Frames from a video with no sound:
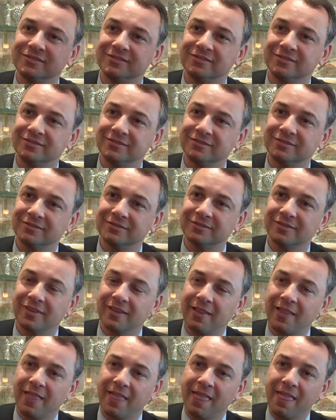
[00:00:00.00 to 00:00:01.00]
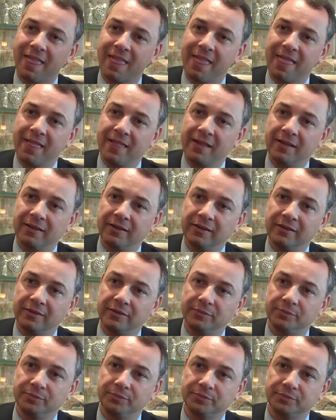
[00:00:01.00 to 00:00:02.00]
Pouvez-vous nous expliquer la
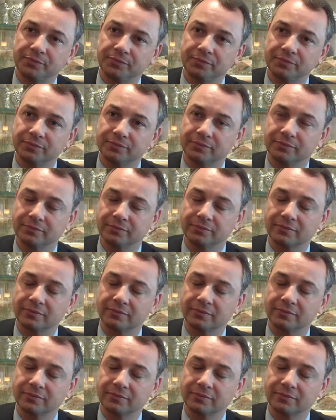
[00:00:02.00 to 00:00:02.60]
raison de votre visite